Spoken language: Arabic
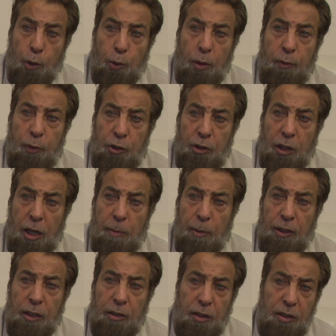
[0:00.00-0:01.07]
وفجأة
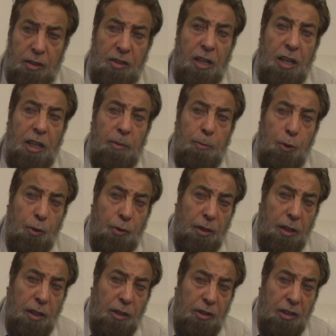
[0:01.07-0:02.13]
بدأت تتساقط
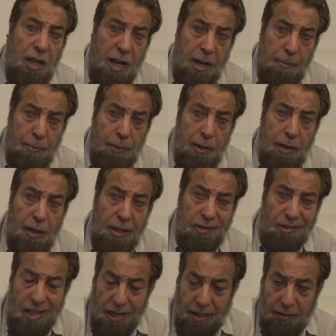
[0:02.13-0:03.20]
بكثرة كالشهاب
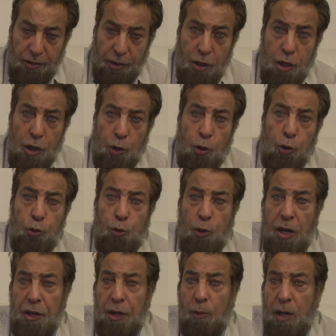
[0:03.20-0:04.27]
الساقط كنت
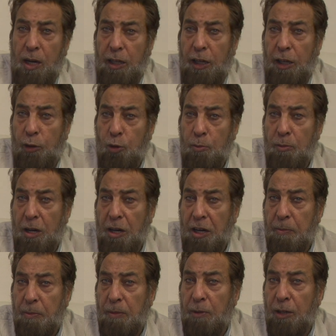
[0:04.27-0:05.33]
أنا وأخي ثم
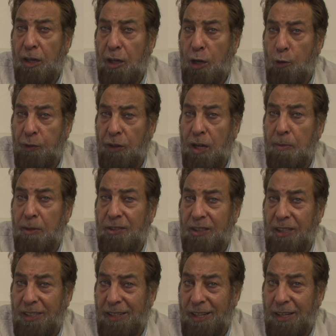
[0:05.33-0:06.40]
هربنا من الخوف إلى
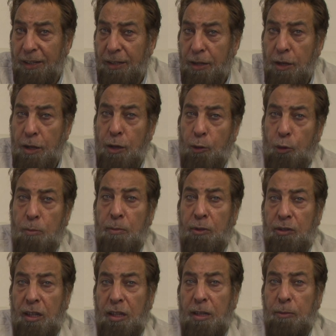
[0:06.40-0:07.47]
منزلنا ثم
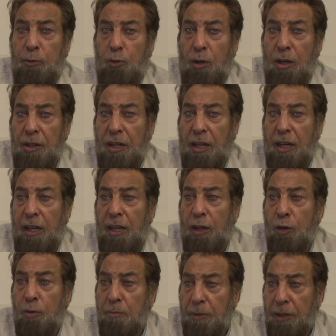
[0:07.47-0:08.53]
سلمت أنا على
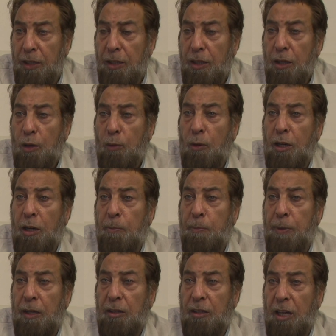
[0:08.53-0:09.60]
أمي
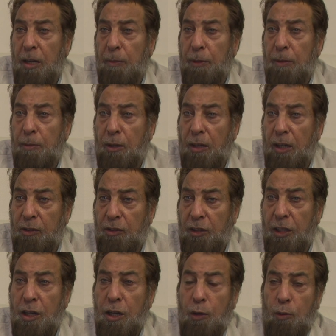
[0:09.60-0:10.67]
وقبلت أبي من
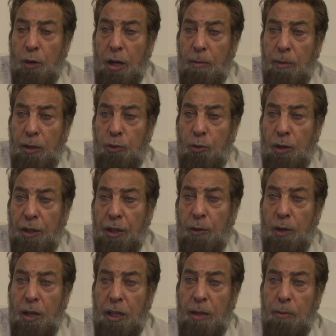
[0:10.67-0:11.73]
رأسه وحملت أنا
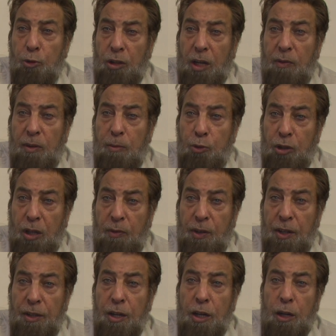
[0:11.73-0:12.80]
وأخي مصحفا
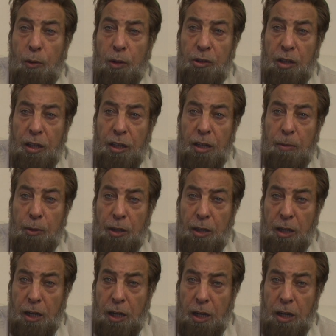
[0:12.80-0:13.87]
مصحفا وشرعنا
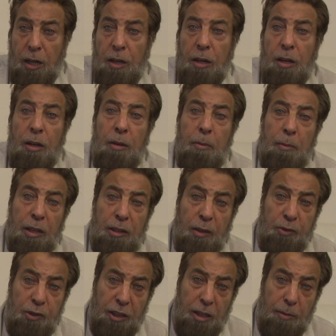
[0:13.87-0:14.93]
بالقراءة ما
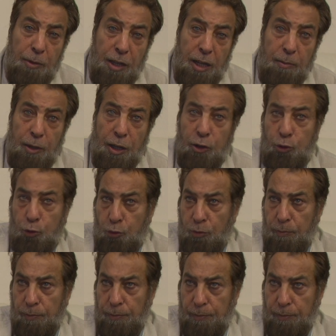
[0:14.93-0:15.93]
تفسير منامي أرجوكم